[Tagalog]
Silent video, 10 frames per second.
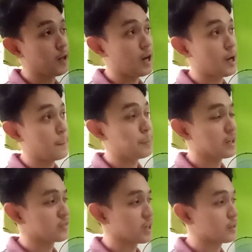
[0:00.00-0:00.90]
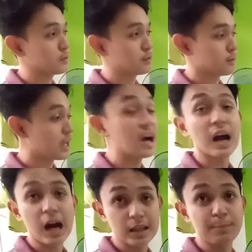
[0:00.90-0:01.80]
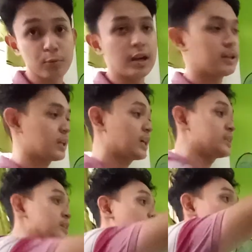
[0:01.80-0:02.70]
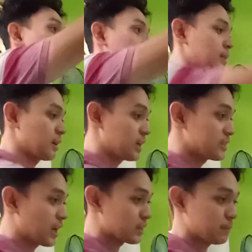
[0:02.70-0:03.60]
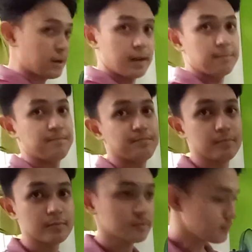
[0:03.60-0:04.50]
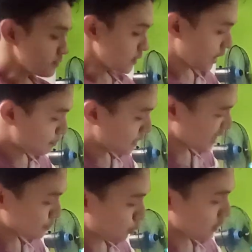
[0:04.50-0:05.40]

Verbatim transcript: ah, para siyang langka na pula, na ganyan kahaba, na ganyan kataba. Mm. Ang balat ko